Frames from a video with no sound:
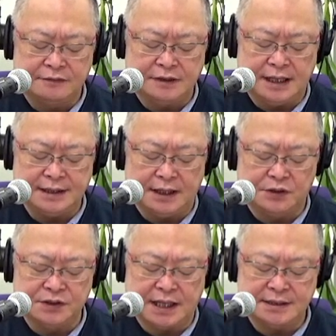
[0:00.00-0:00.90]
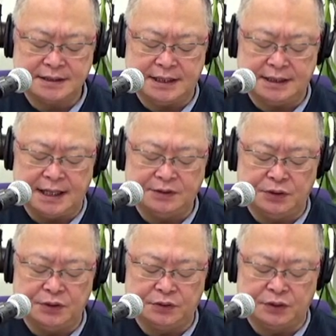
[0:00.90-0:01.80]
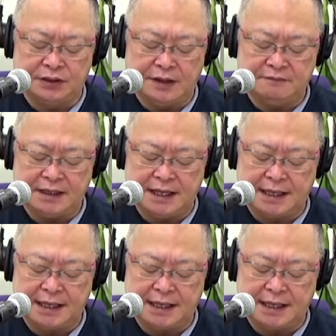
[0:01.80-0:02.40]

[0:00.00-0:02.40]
ウクライナのゼレンスキー大統領と電話で